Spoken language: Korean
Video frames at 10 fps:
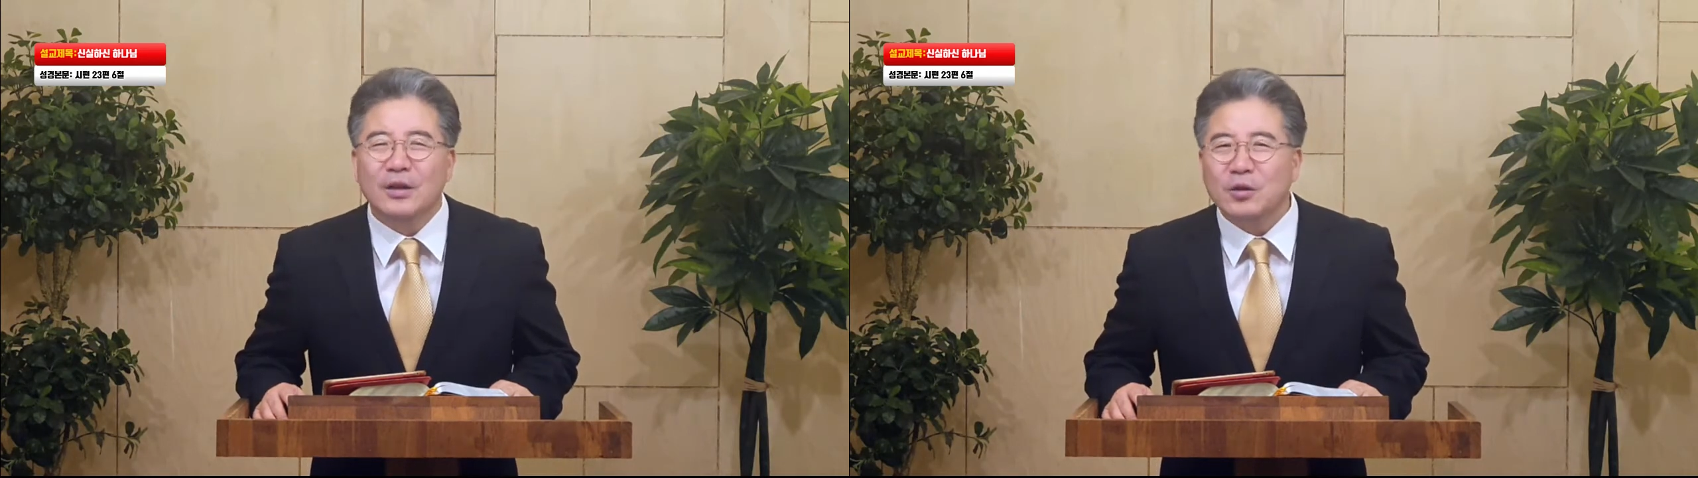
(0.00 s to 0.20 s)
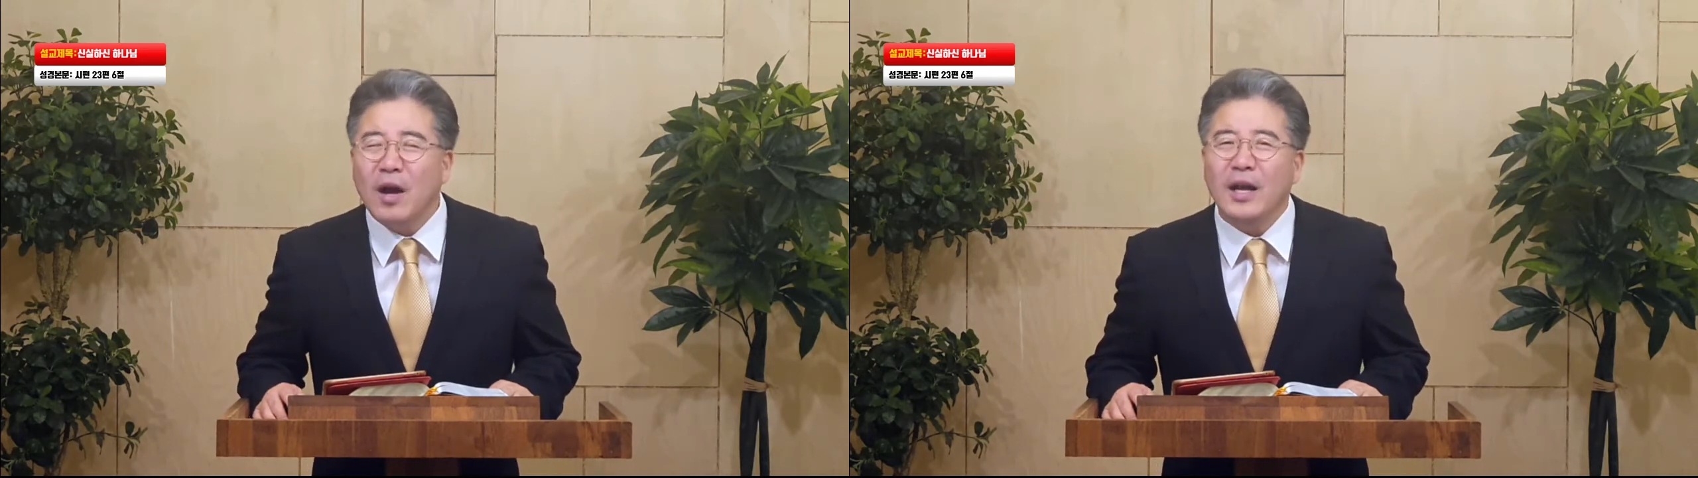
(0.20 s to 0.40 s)

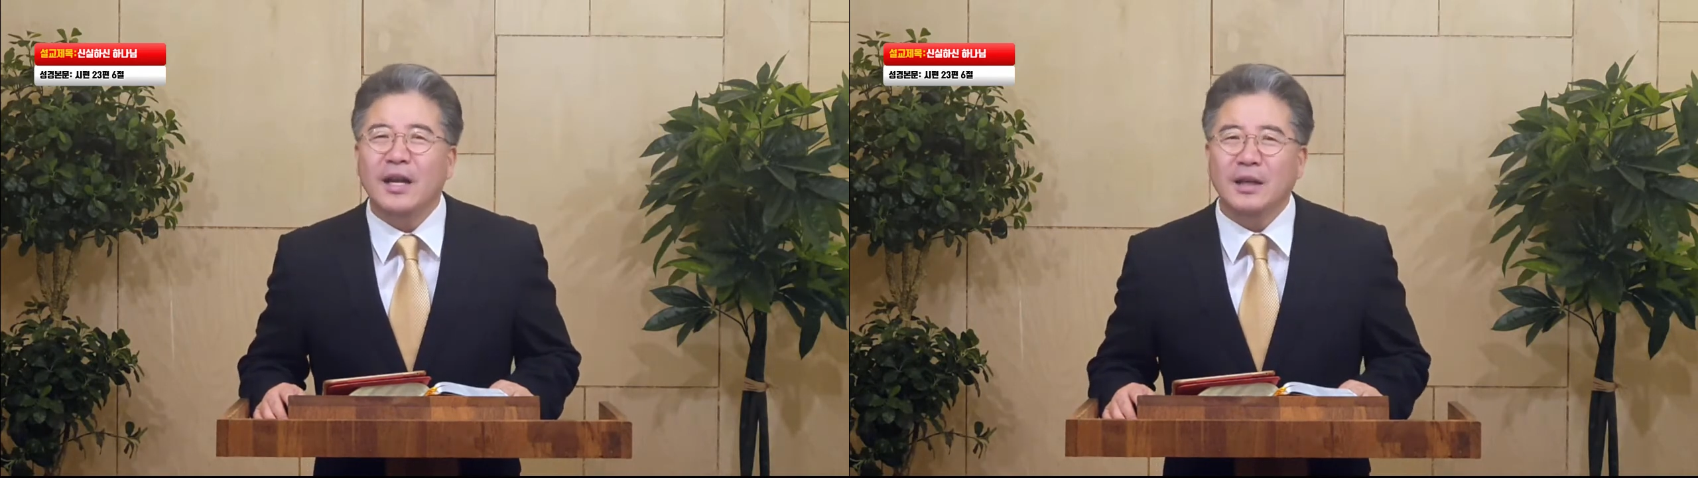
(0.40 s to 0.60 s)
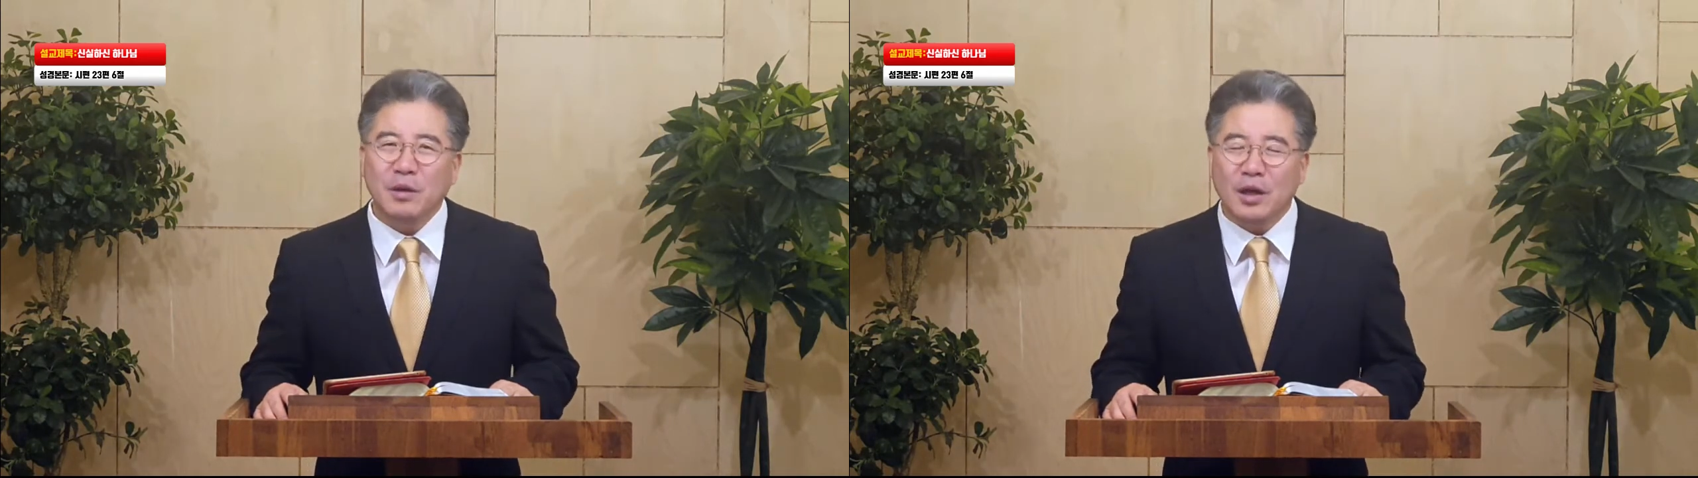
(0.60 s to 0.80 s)
또
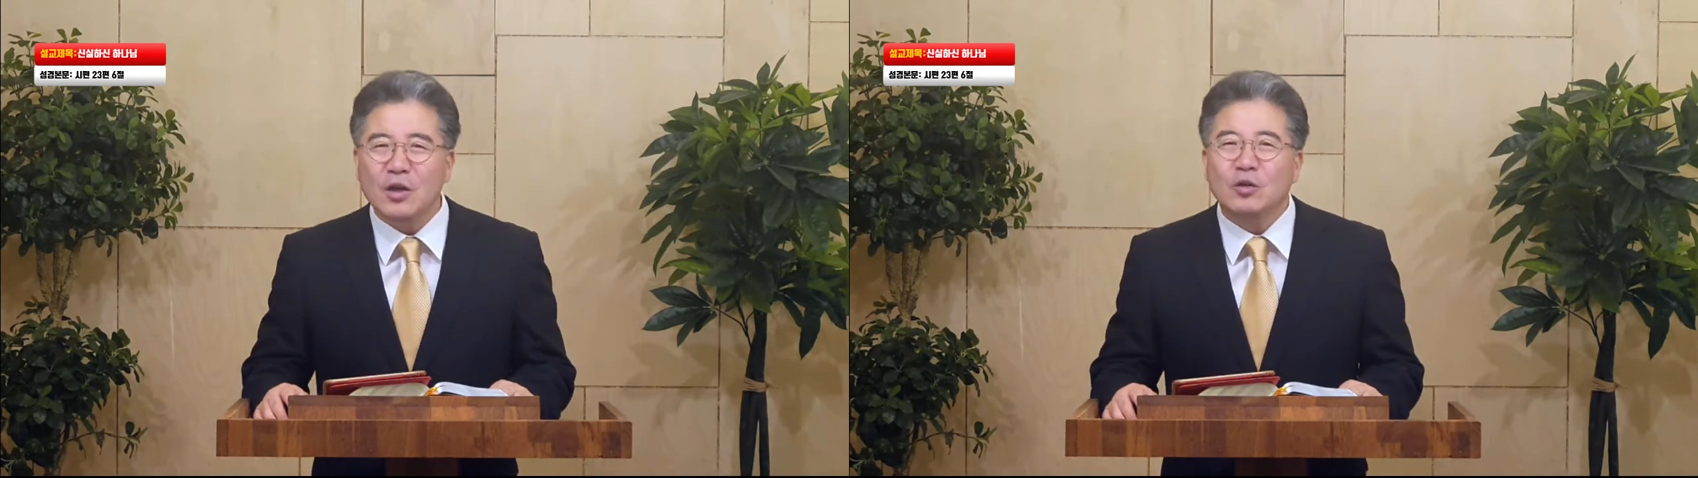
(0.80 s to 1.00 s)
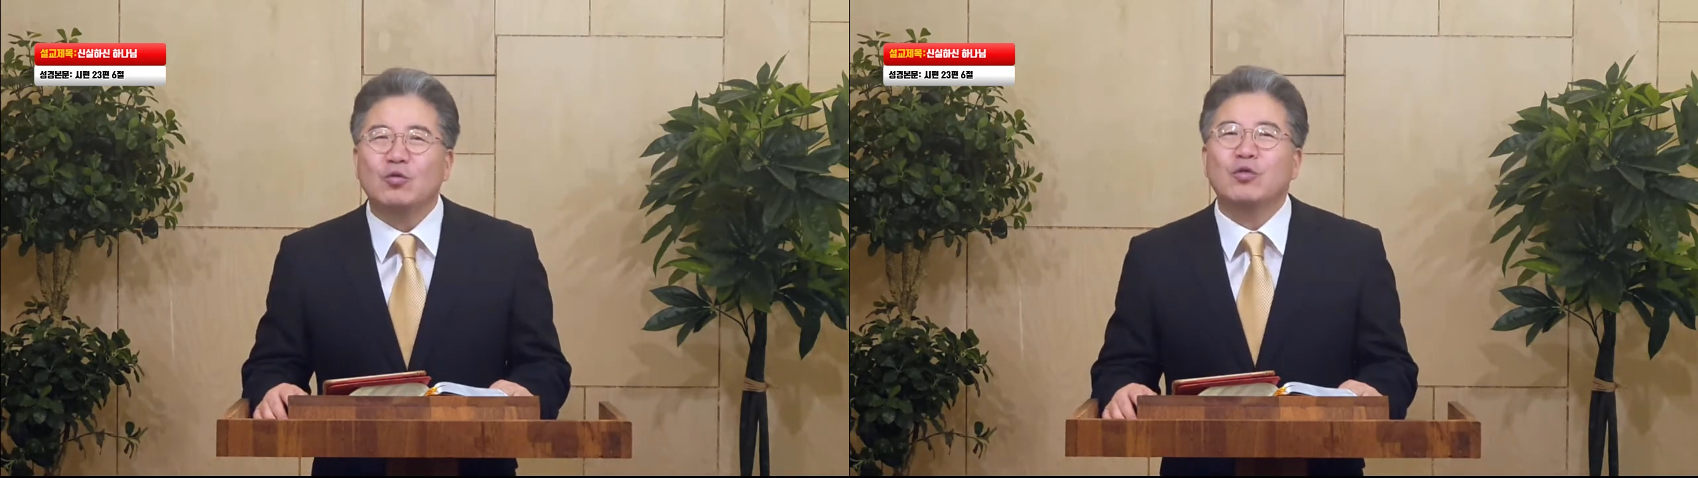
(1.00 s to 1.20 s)
하나님이
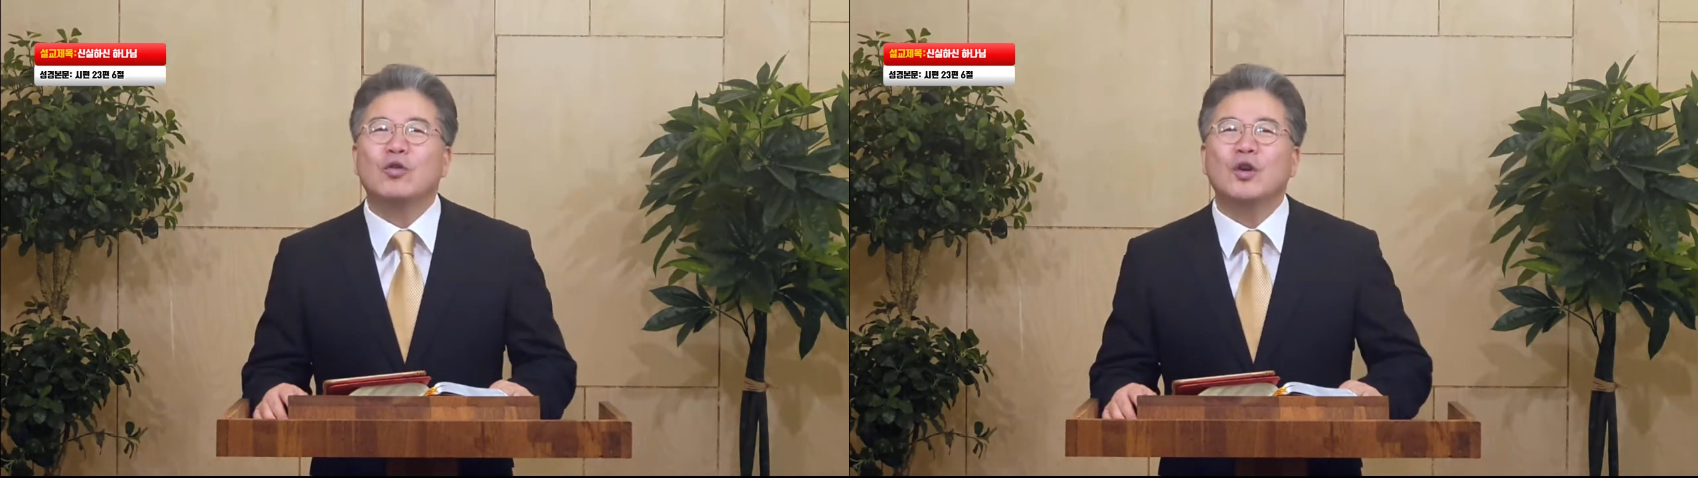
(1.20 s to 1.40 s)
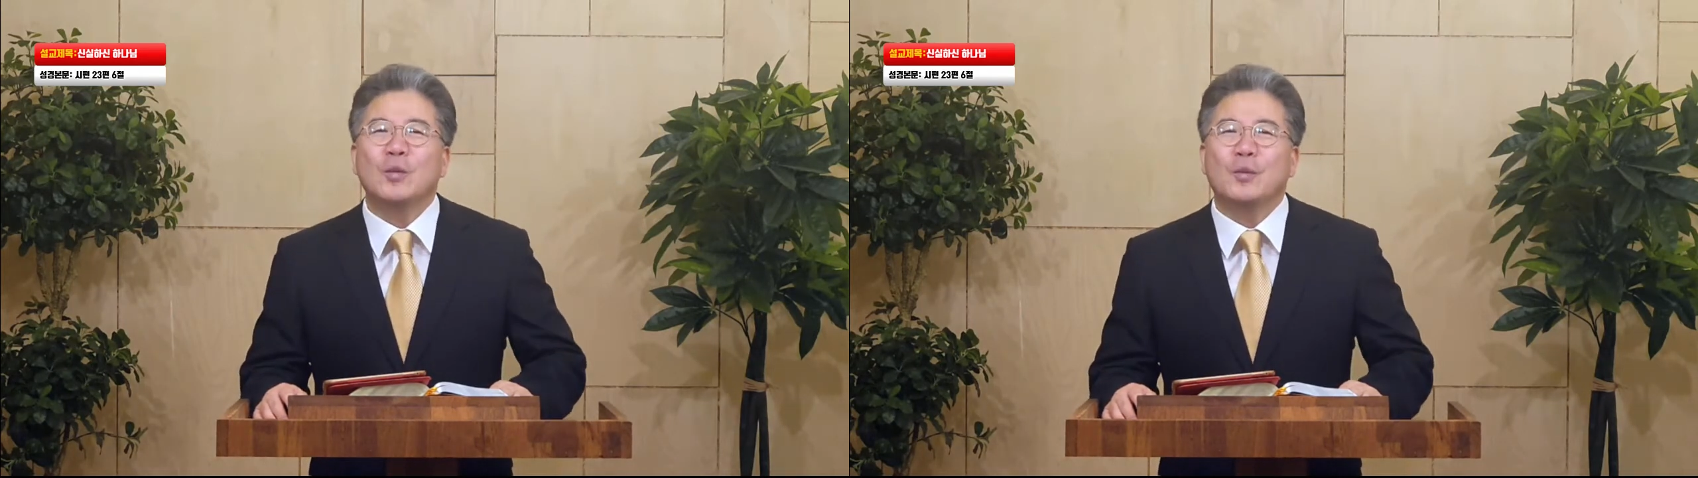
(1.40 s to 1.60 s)

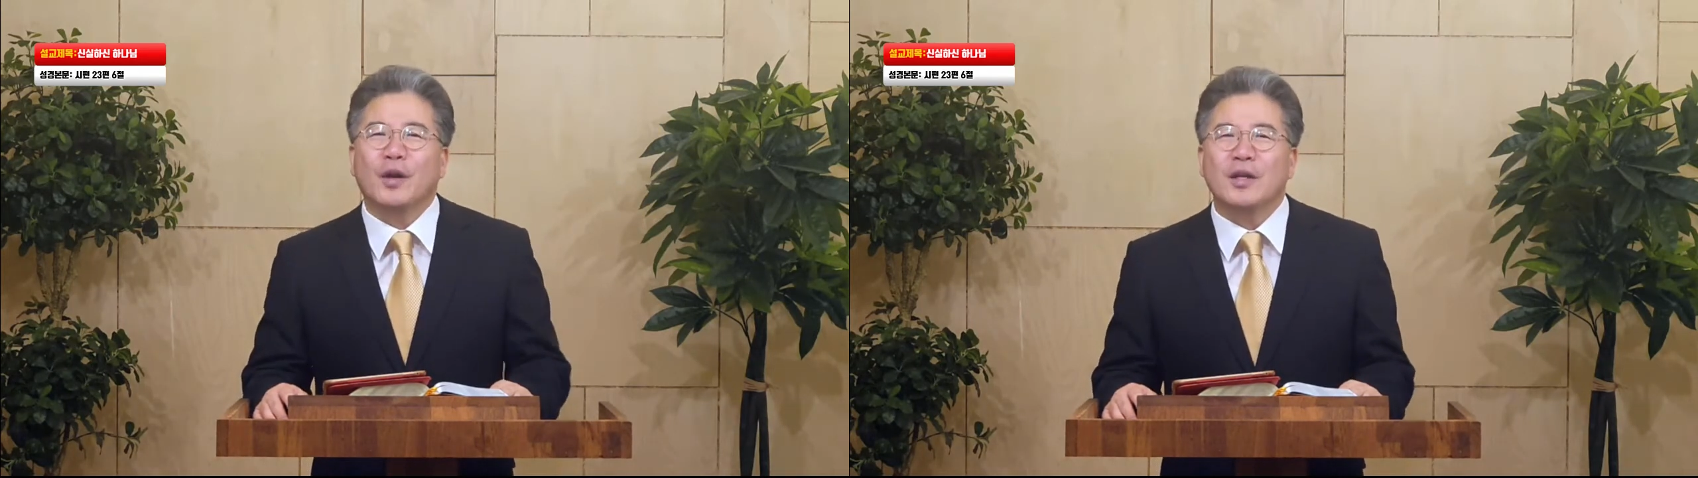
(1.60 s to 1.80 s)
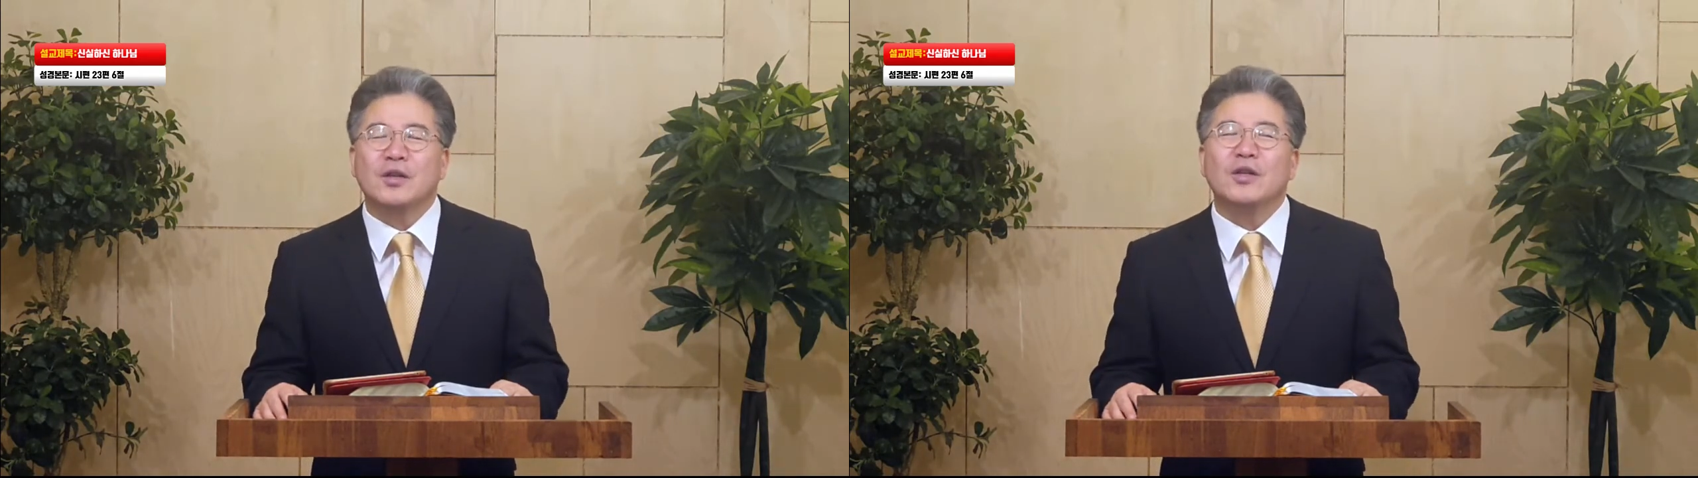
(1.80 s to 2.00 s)
누구를
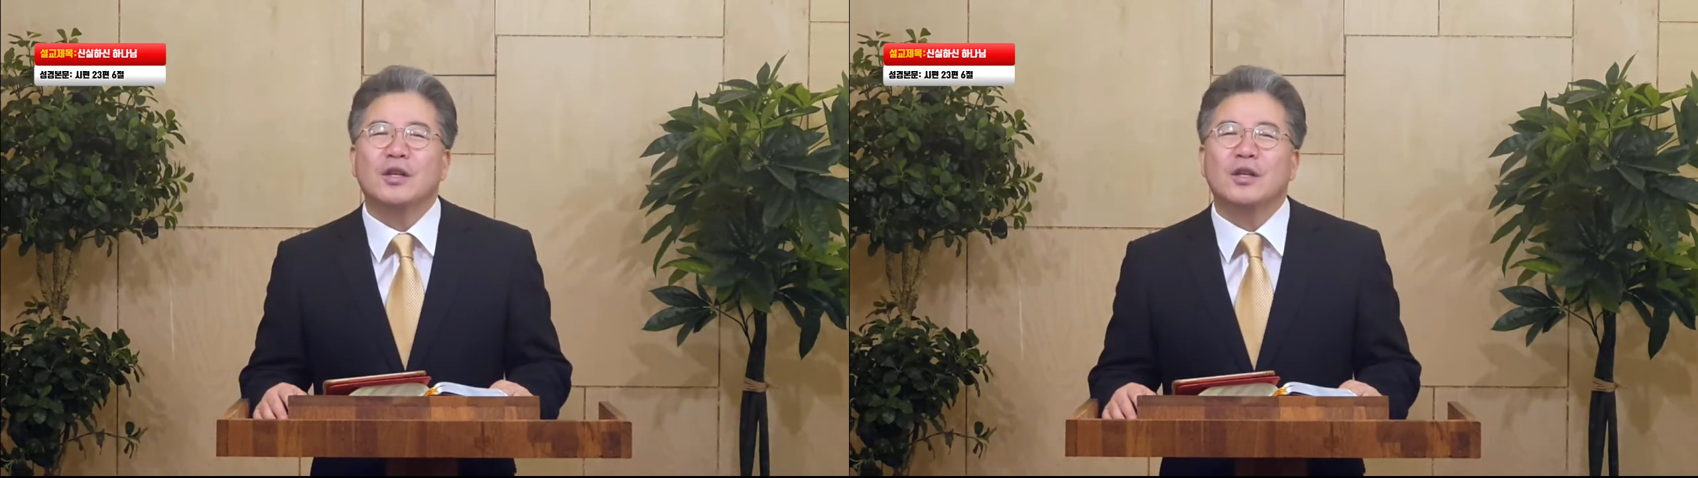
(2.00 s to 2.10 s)
보내서